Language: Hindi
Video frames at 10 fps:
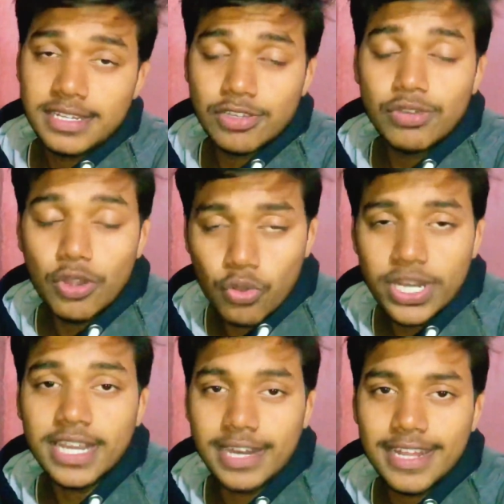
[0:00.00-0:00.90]
क्योंकि
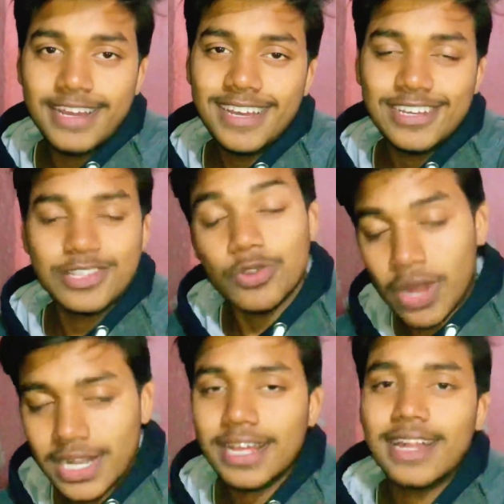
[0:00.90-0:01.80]
रोटी खाना है ना तो
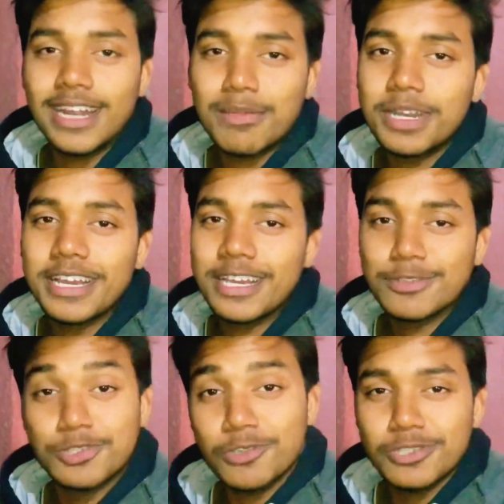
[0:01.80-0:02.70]
आटा लाना पड़ेगा
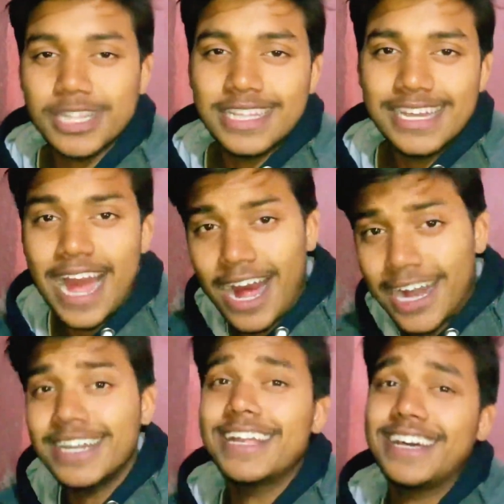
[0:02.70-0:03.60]
तो चलो चलते हैं
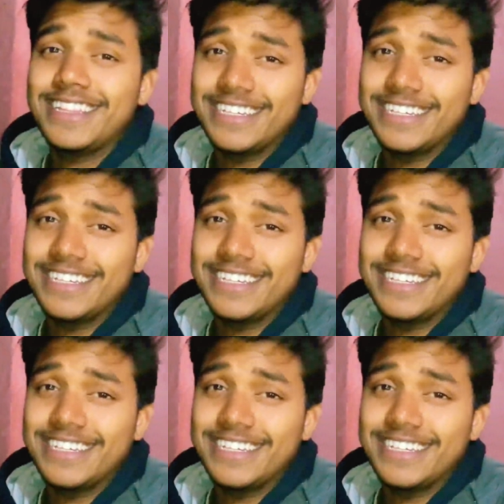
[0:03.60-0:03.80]
आटा लाते